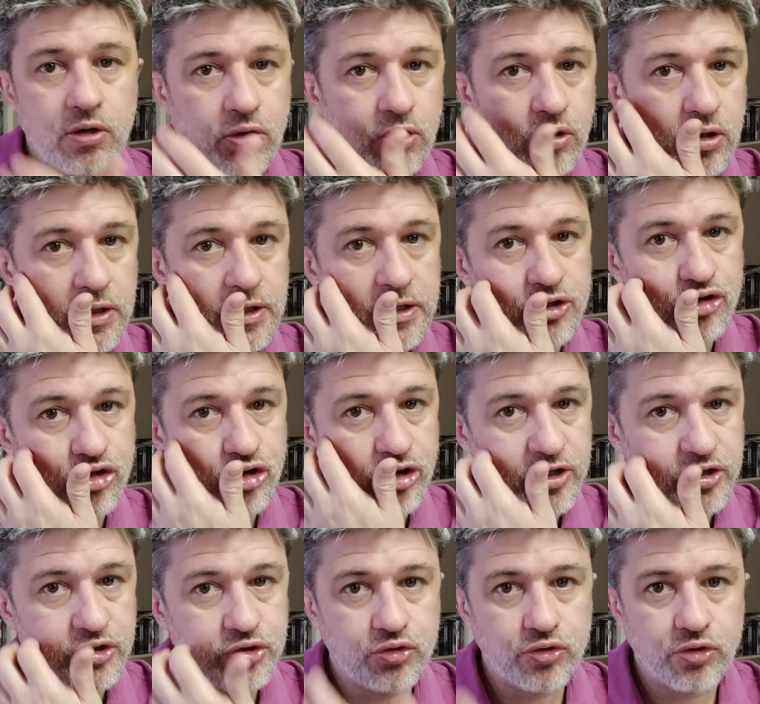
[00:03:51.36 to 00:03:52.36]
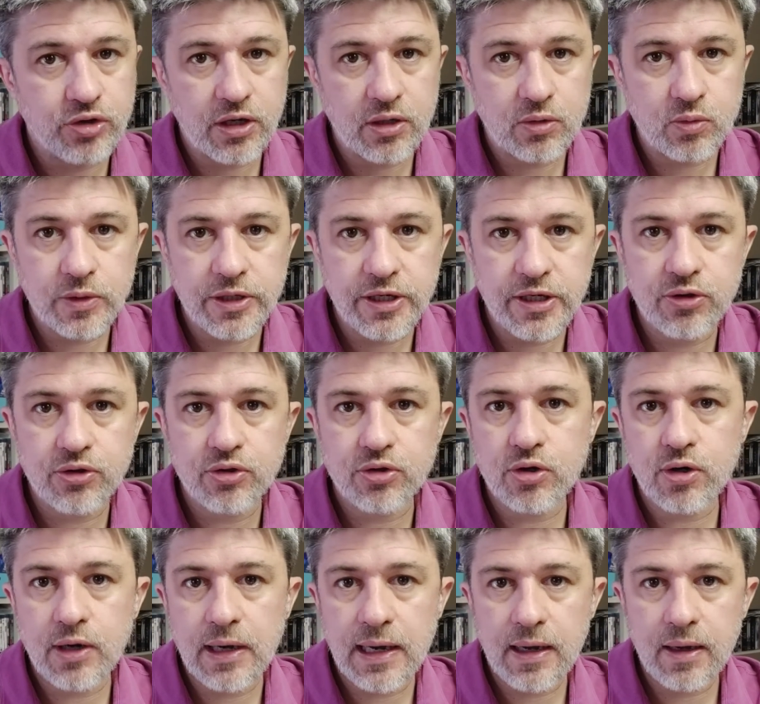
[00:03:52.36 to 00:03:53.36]
con accesso
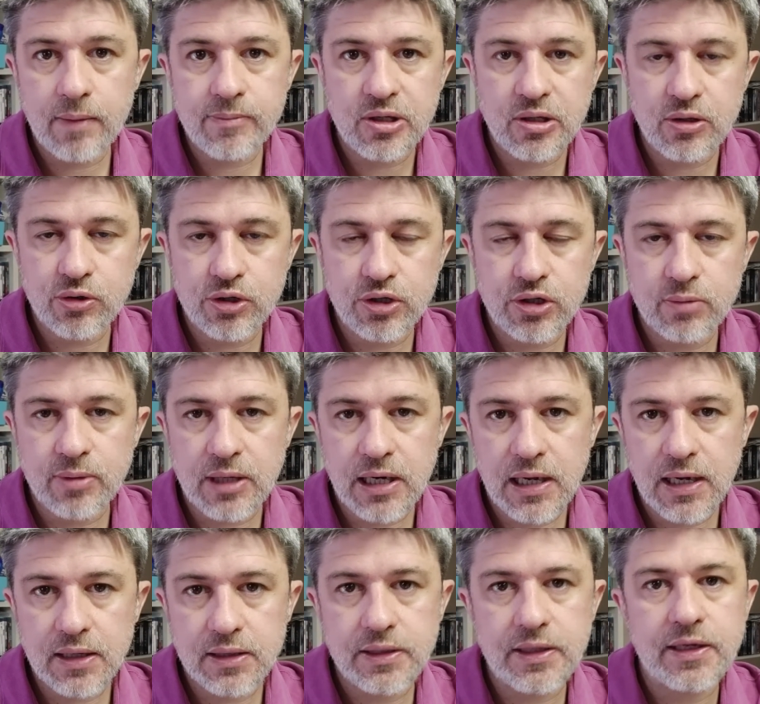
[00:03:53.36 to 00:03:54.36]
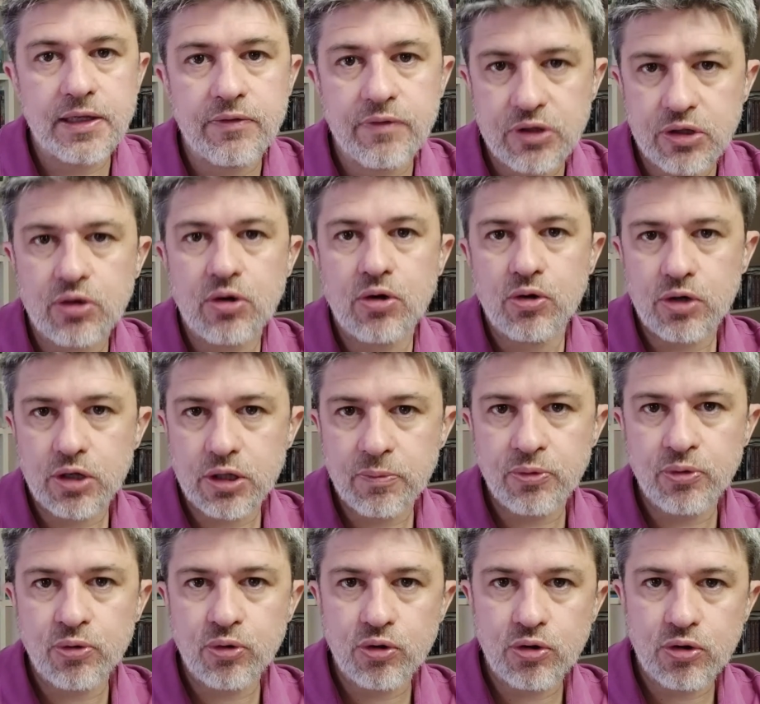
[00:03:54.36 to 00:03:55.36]
gratuito a milioni di brani che diventano ancora di
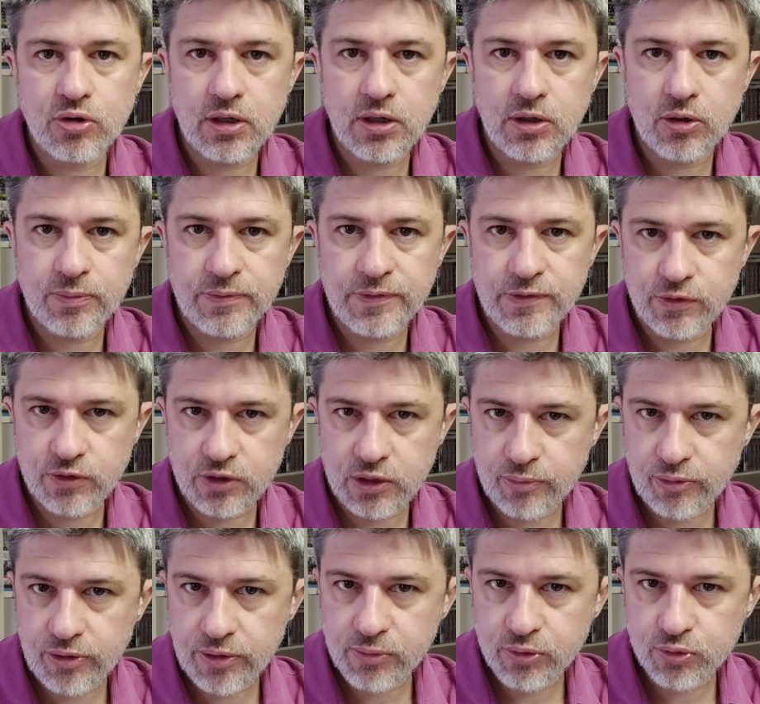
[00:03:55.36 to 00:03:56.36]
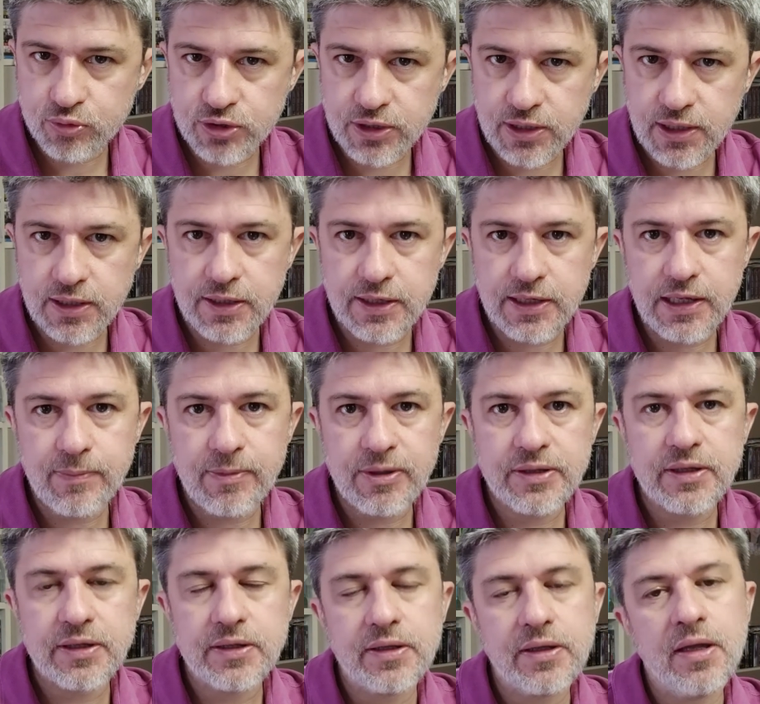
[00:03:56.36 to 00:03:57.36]
più con l'opzione Prime Music
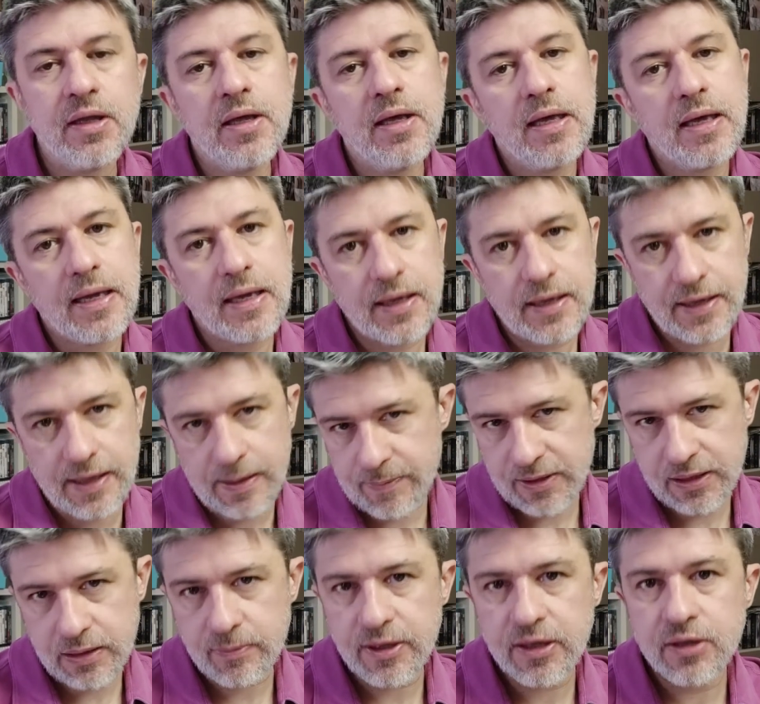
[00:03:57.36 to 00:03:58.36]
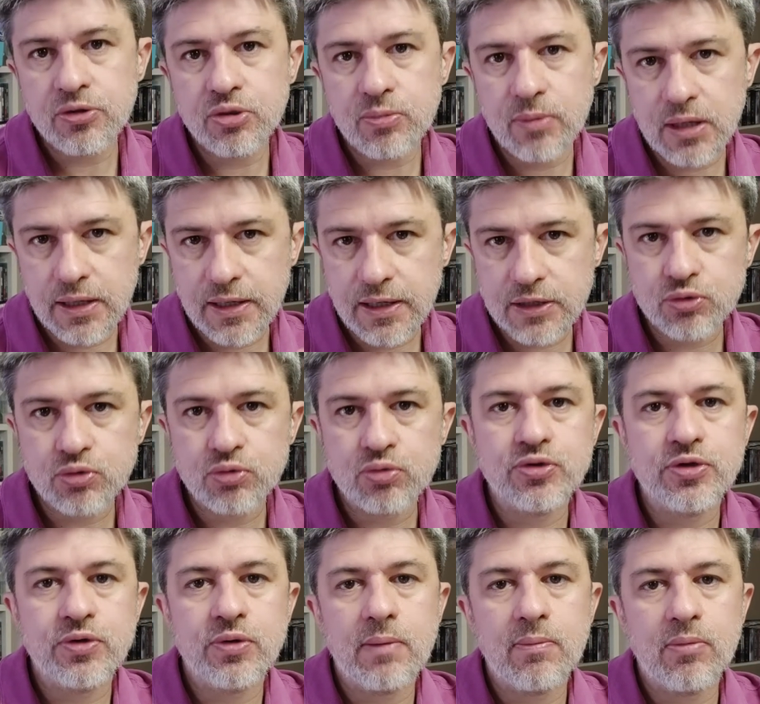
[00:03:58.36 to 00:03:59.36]
Unlimited che è a pagamento, ma nel caso
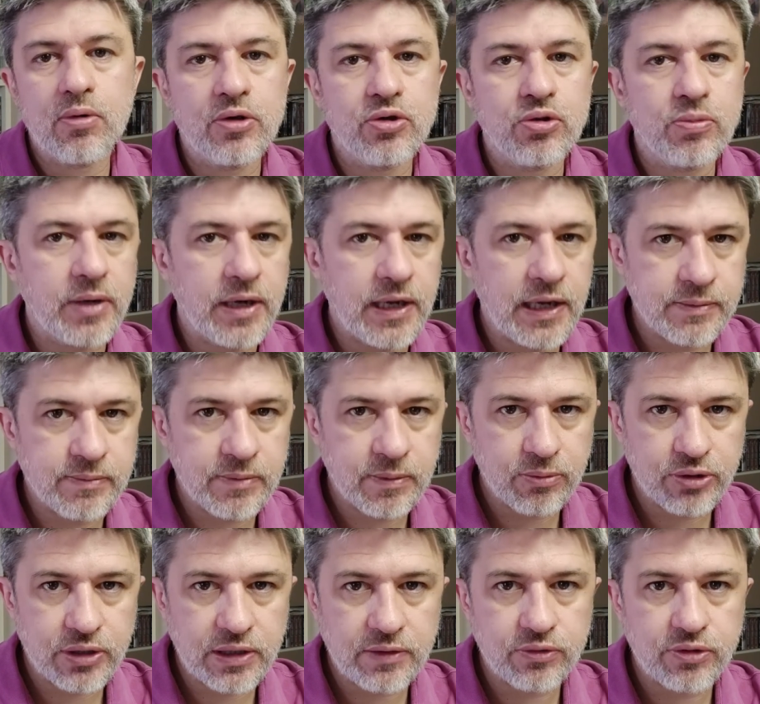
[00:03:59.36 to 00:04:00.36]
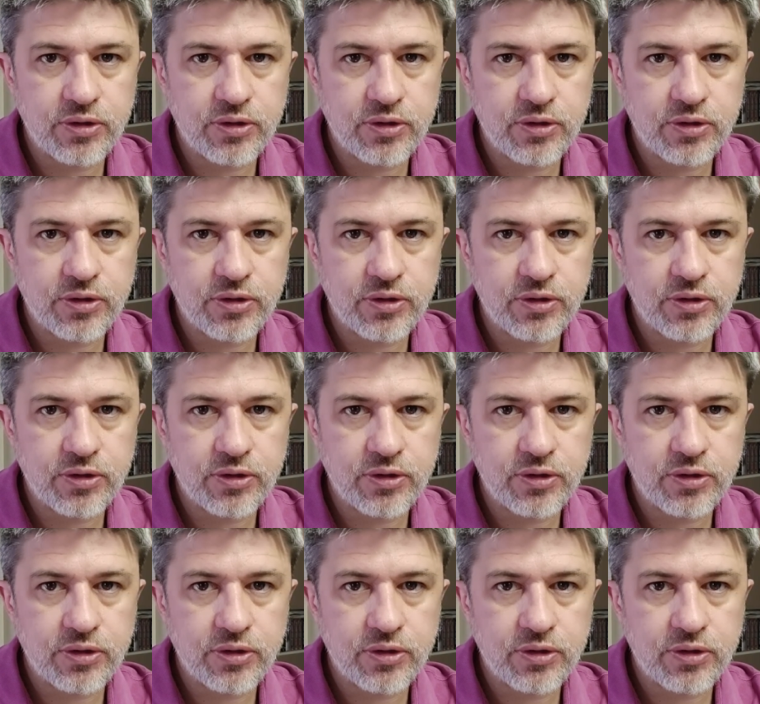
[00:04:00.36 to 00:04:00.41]
tu sia un abbonato Prime potrai